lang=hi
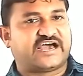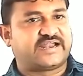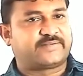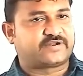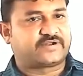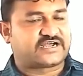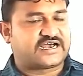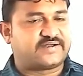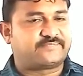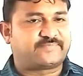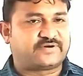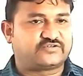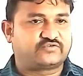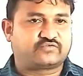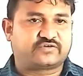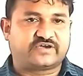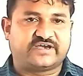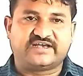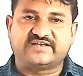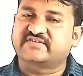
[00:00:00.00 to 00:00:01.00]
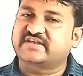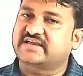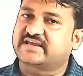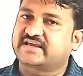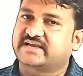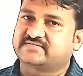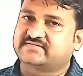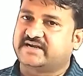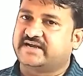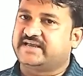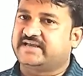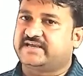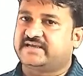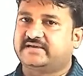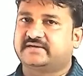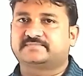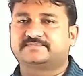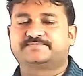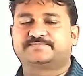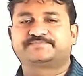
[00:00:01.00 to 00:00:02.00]
चार प्रकार पढ़ चुके हैं संख्या श्रेणी
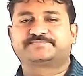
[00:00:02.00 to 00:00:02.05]
के